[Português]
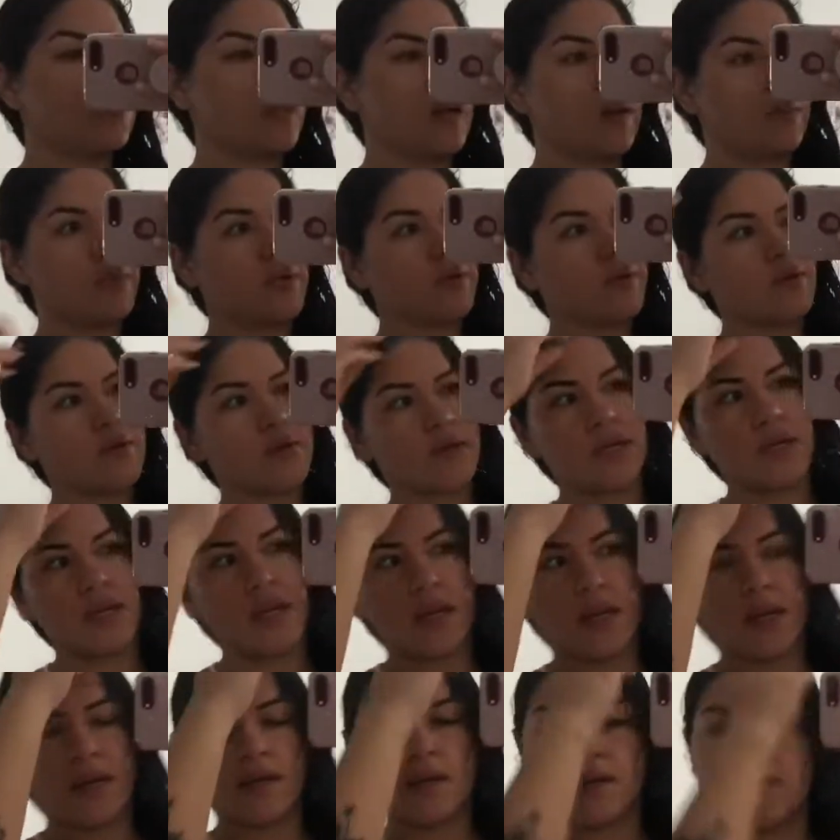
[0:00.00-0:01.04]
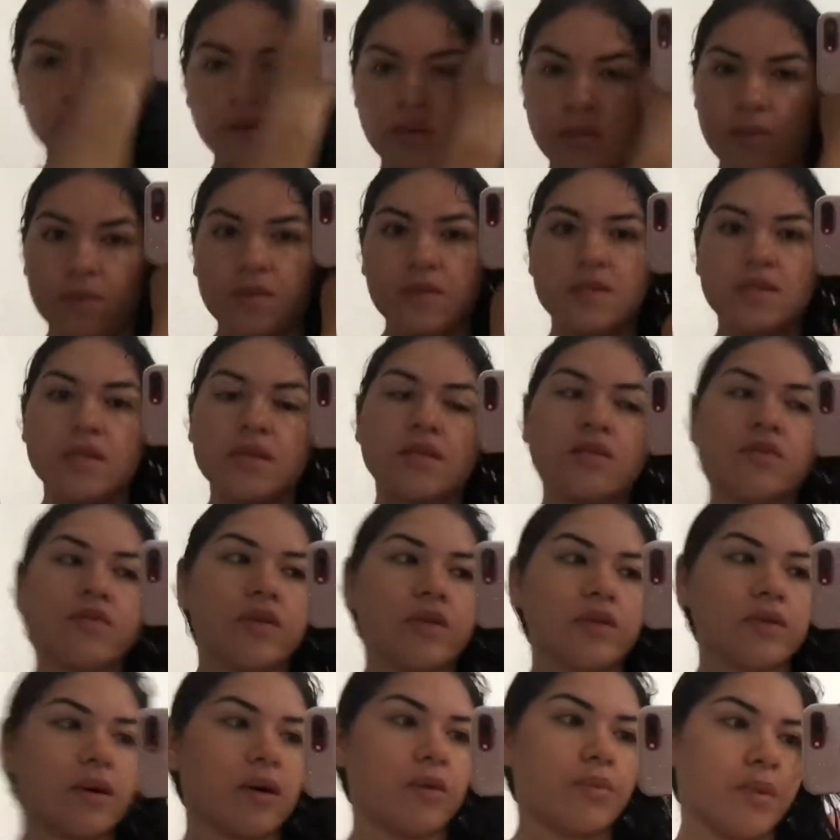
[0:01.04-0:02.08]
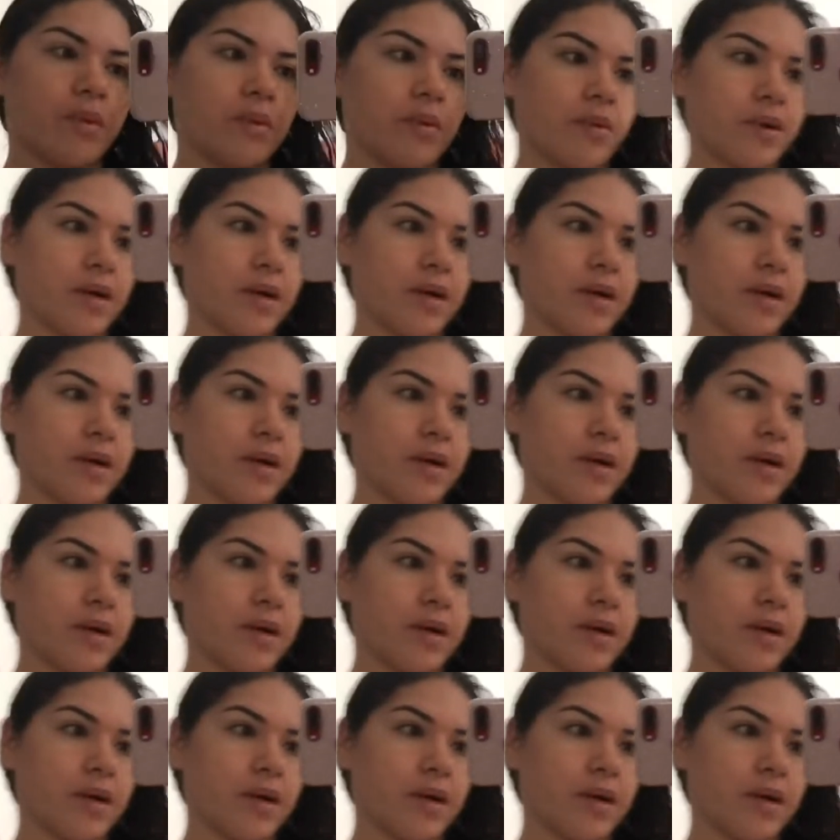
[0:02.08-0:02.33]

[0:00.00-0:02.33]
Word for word: me troquei. Como vocês viram, arrumei meu